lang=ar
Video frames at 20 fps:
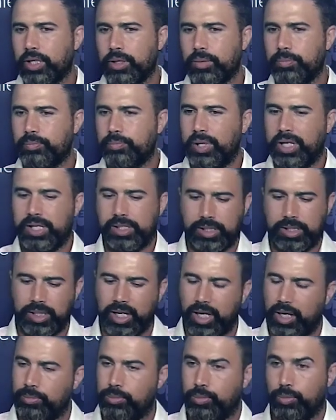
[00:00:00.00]
من
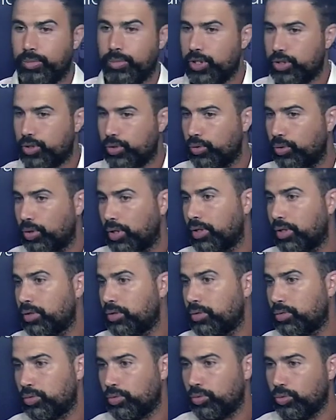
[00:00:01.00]
بعد في الدوزيام ميتون
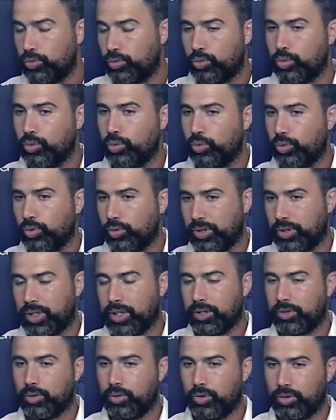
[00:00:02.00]
بصراحه euh،
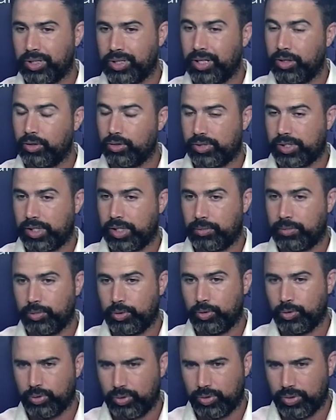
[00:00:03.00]

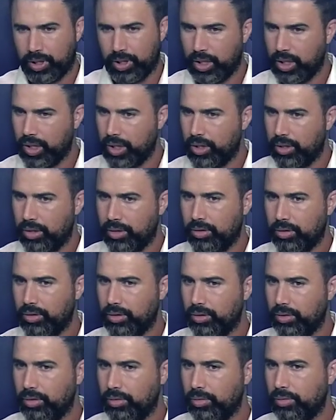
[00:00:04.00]
معناتها
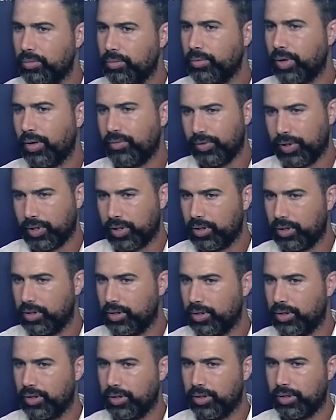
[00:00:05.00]
الاهلي
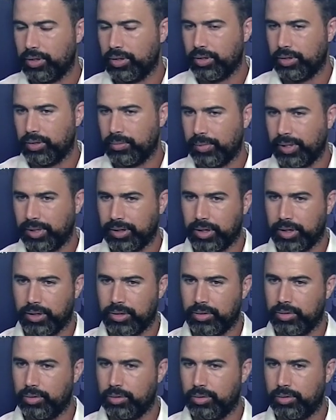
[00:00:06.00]
معناتها
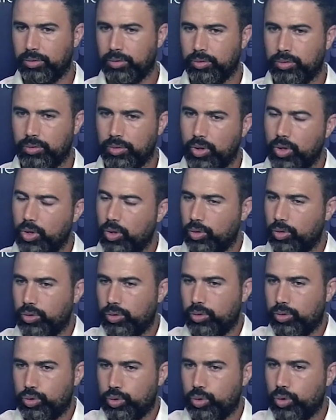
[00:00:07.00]
آه، عملوا دوزيام
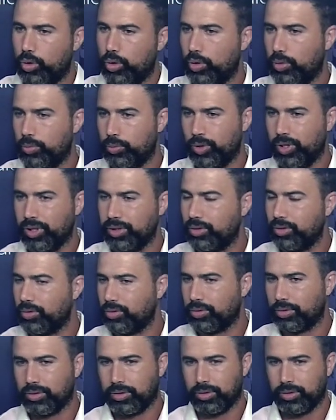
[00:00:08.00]
ميتون ما خلوناش
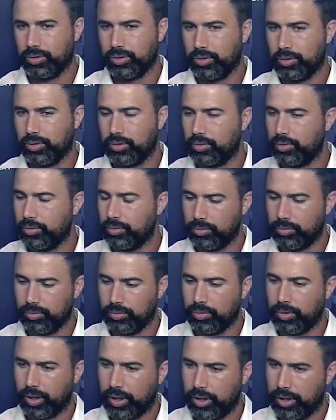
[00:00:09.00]
ما خلوناش الكره
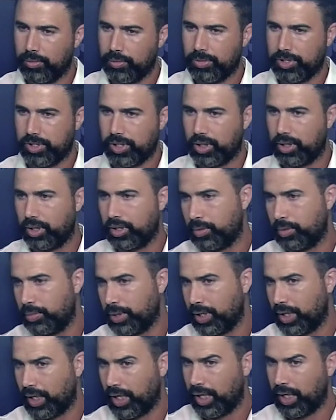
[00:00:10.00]
معناتها ولينا
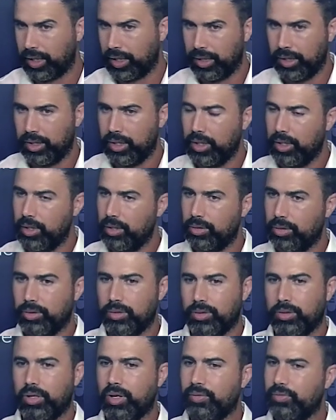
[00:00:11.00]
بخاسك نلعبوا بلاش
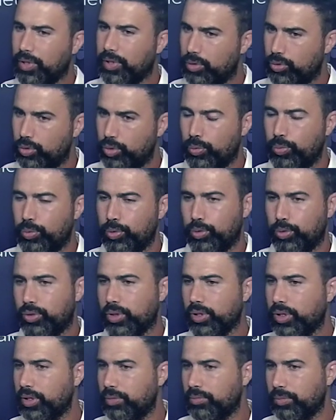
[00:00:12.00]
كره طول
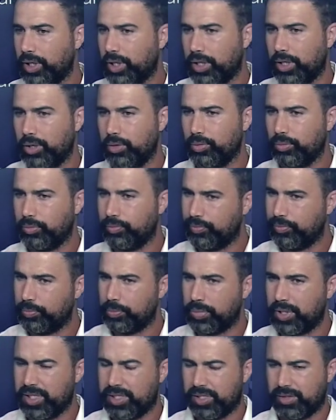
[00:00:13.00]
لون دي
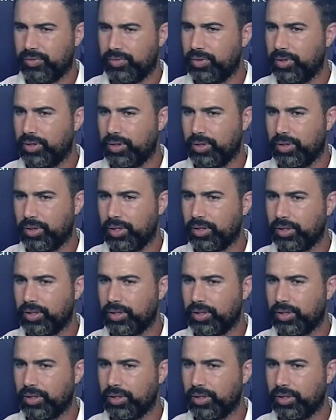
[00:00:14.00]
45 مينوت